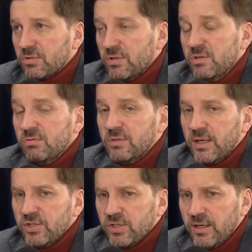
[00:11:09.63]
что
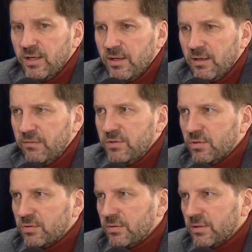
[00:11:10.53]
неудачно
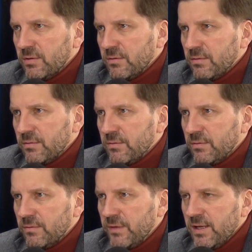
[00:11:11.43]
ведет он э,
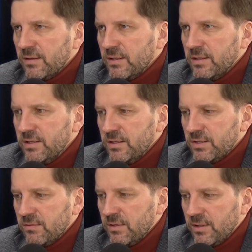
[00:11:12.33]
военные
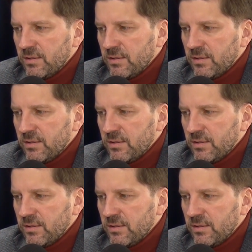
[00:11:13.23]
действия.